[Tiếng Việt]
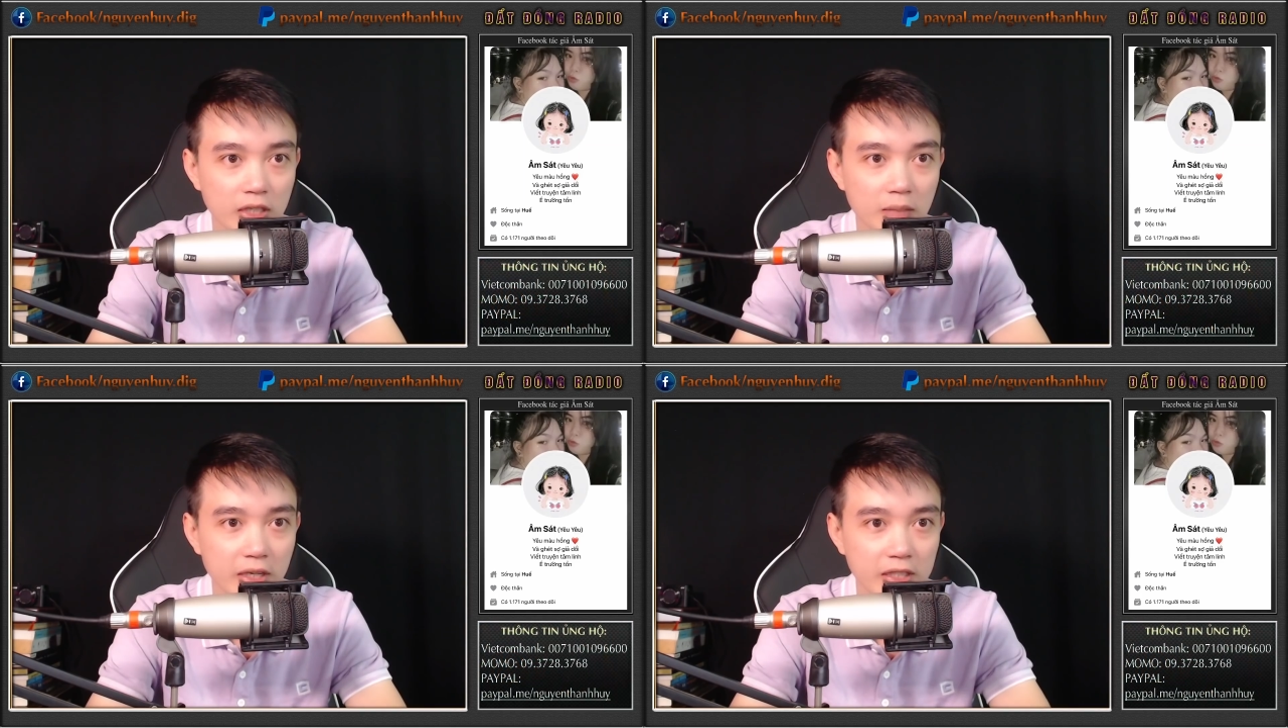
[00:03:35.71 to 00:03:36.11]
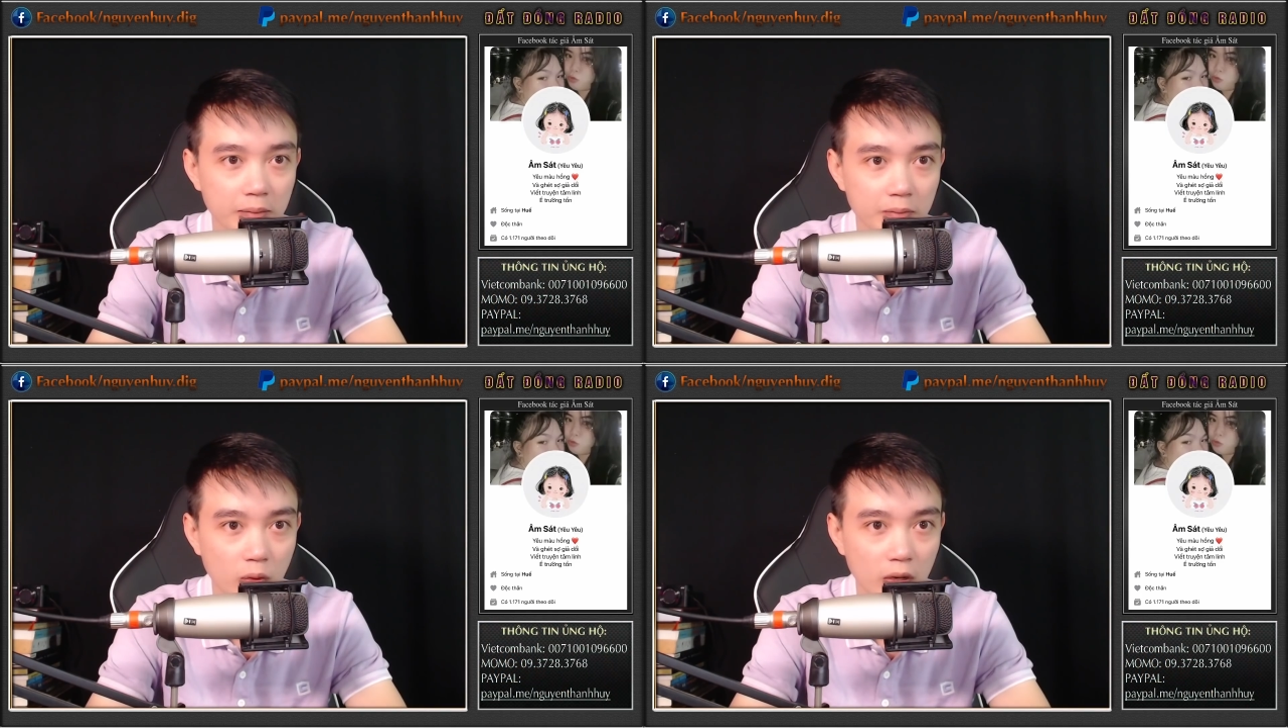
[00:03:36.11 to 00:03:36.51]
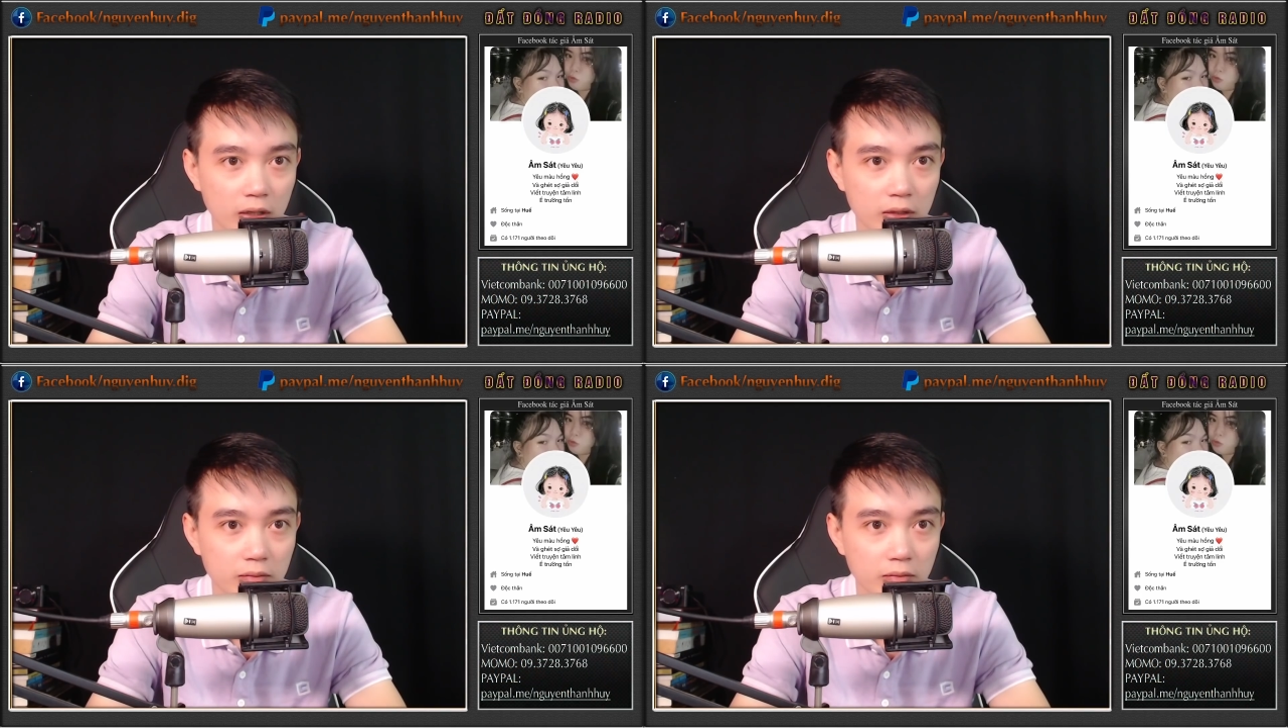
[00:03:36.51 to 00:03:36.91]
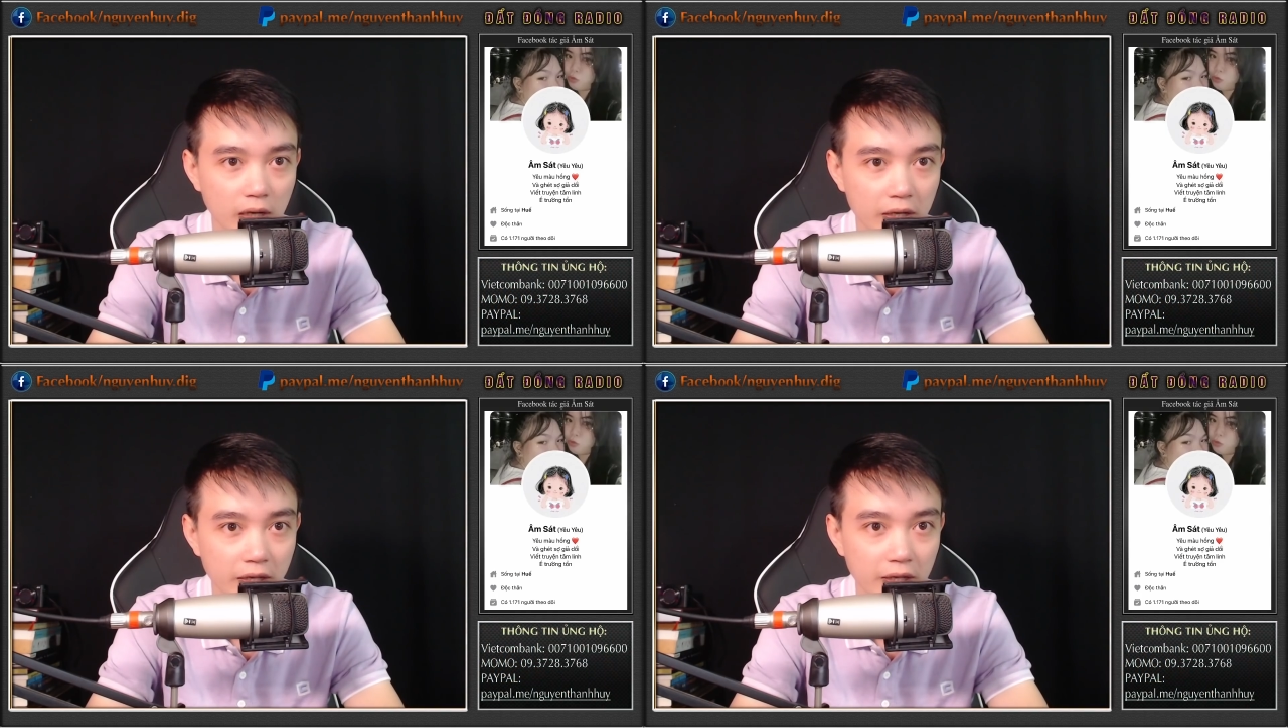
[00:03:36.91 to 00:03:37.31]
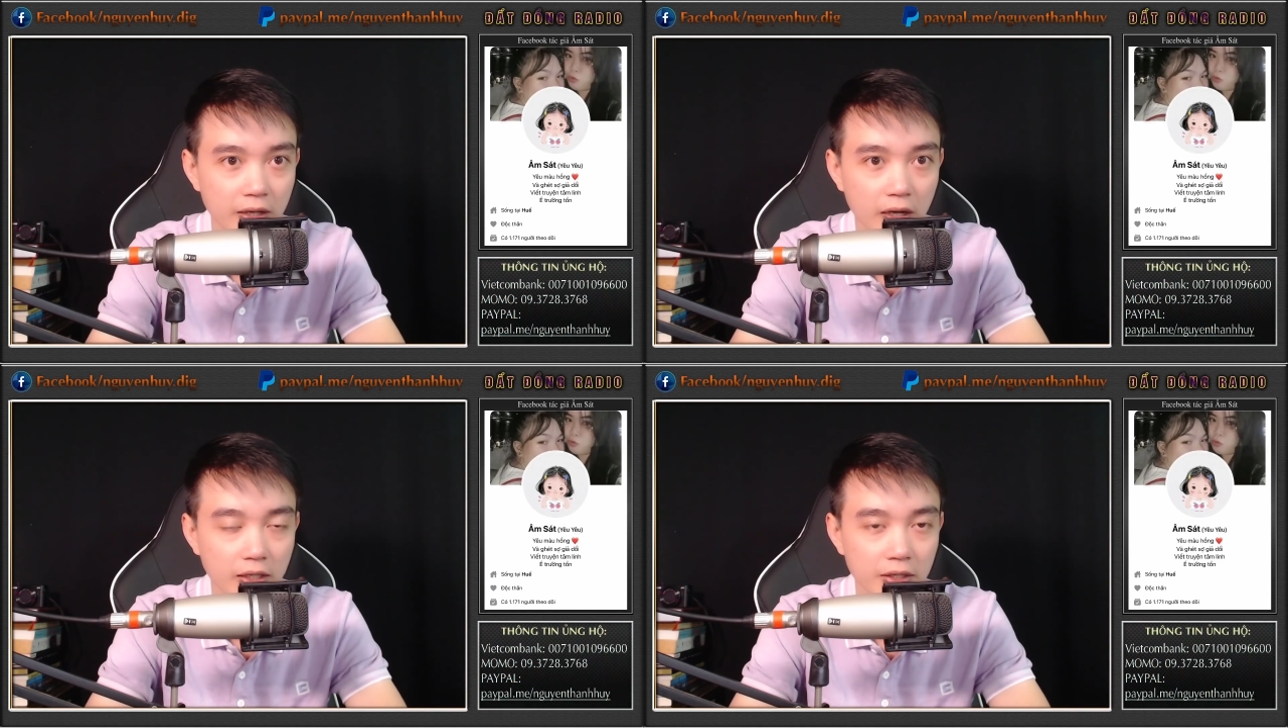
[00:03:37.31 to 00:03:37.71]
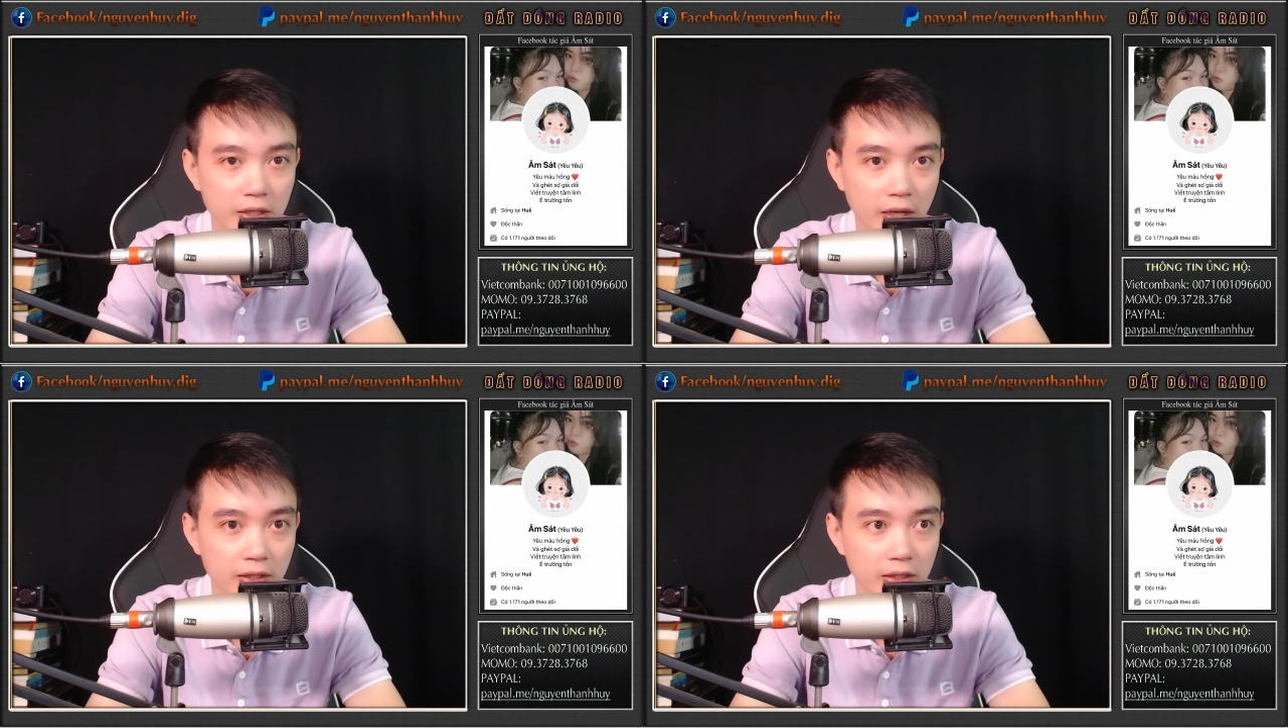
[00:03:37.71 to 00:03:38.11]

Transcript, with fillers: ra mấy trăm mua mà lại dễ dở ra như vậy.